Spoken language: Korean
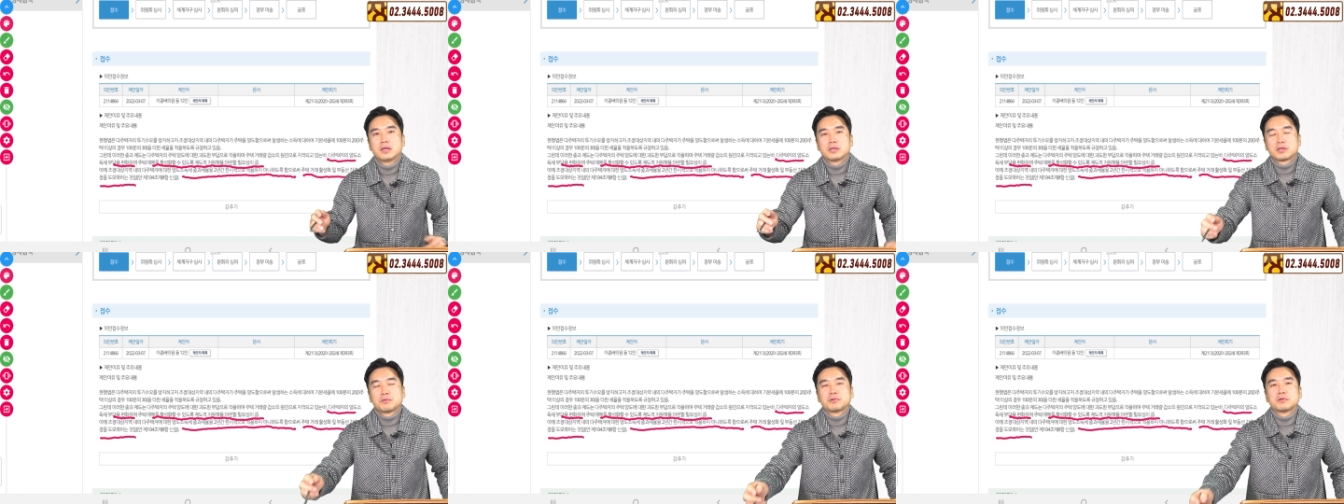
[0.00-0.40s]

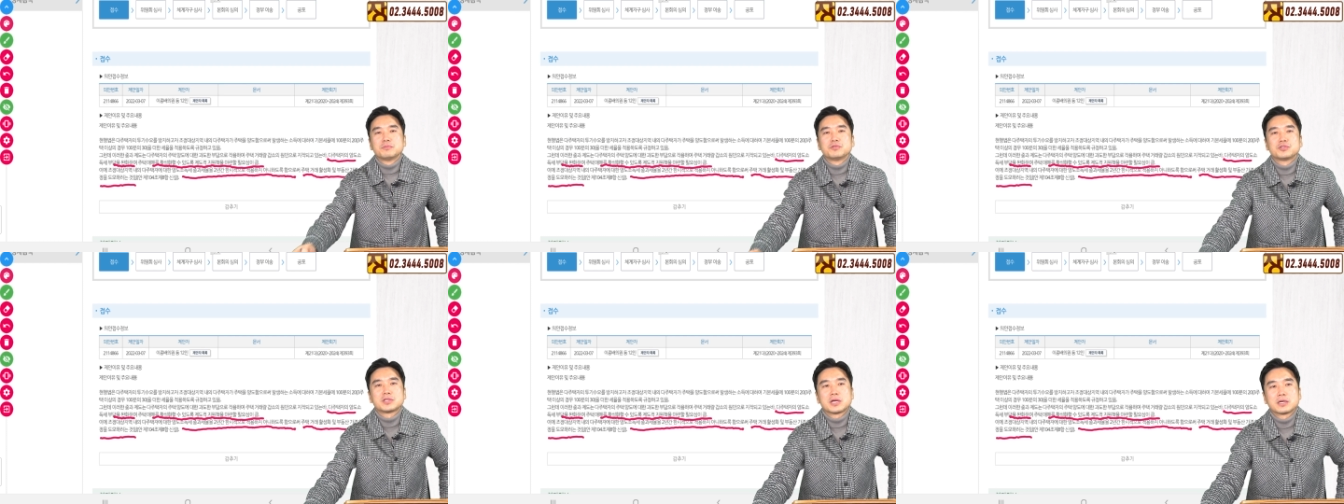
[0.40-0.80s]

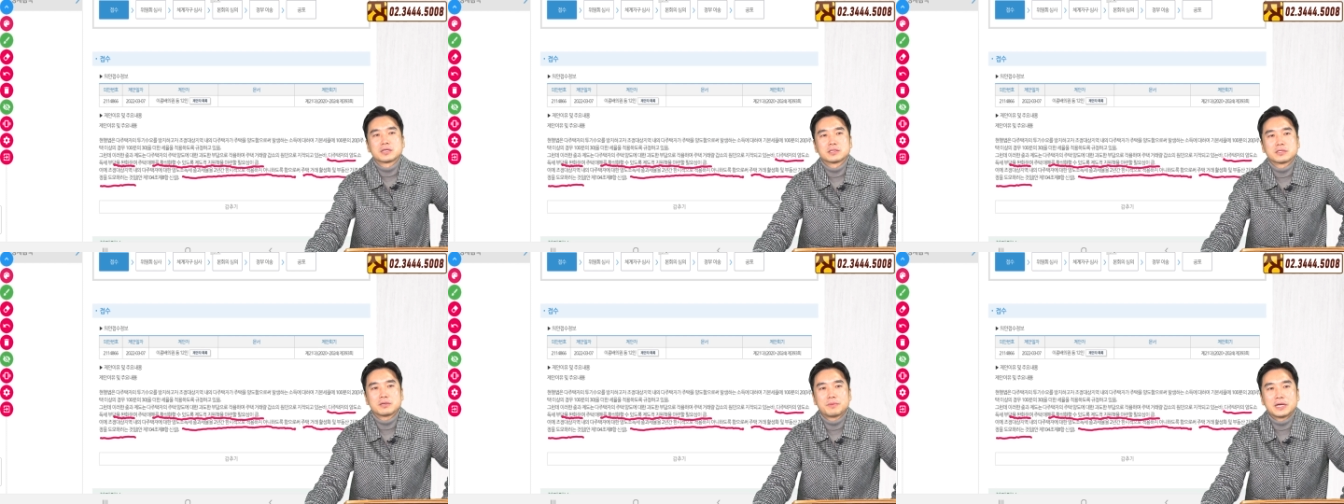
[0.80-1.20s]

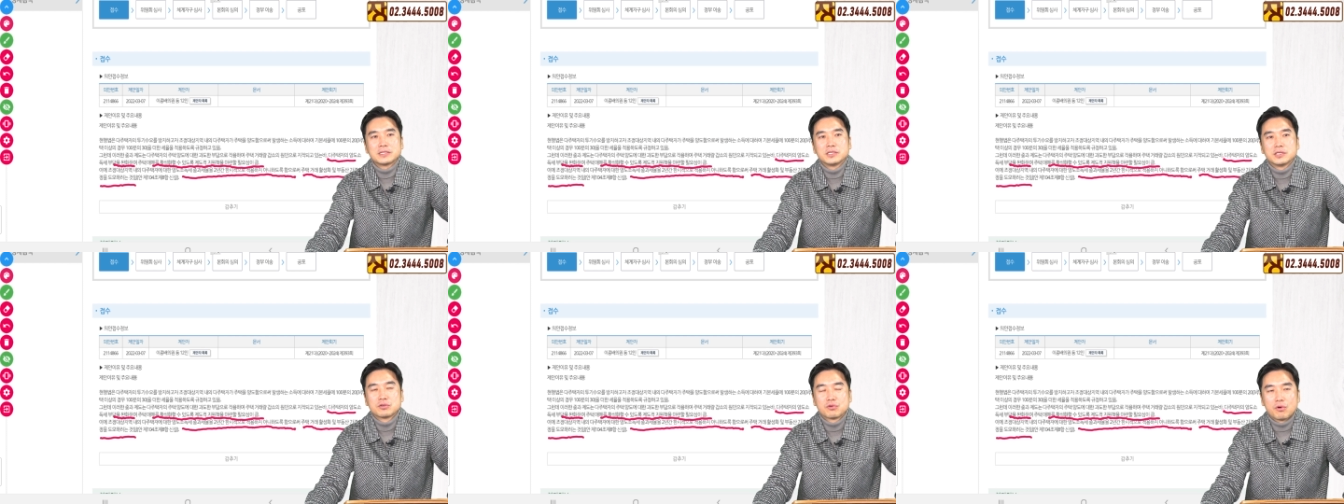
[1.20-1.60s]
더불어민주당에서
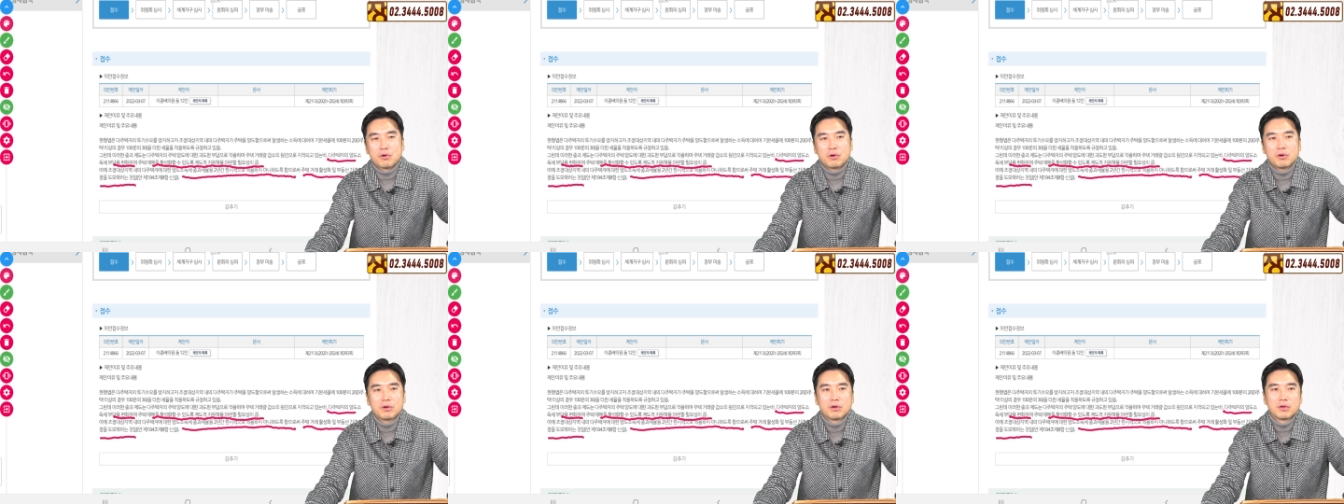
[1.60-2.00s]
많이
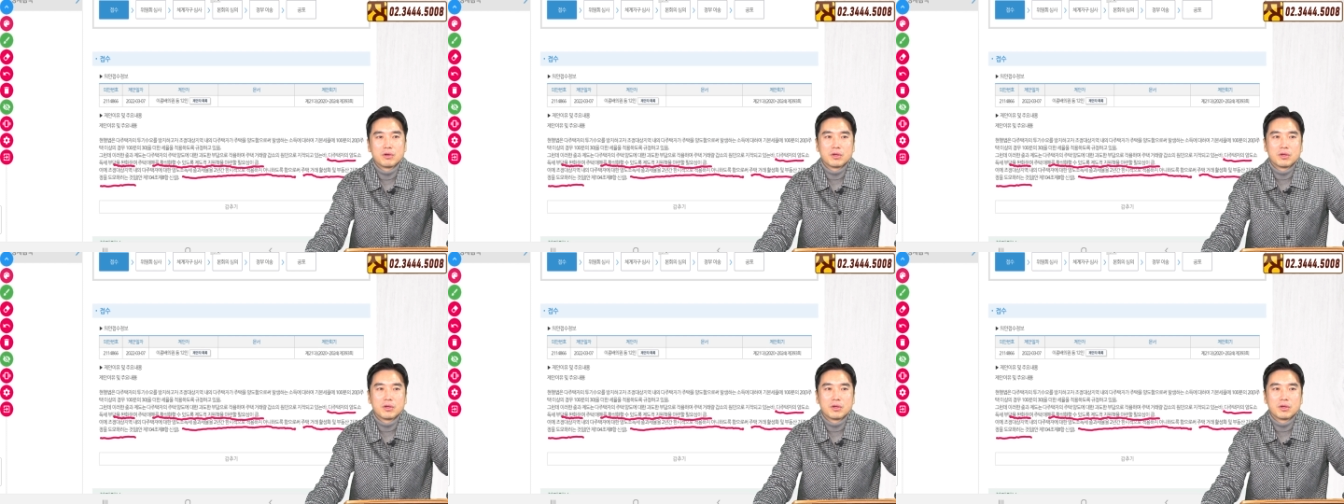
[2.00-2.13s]
있고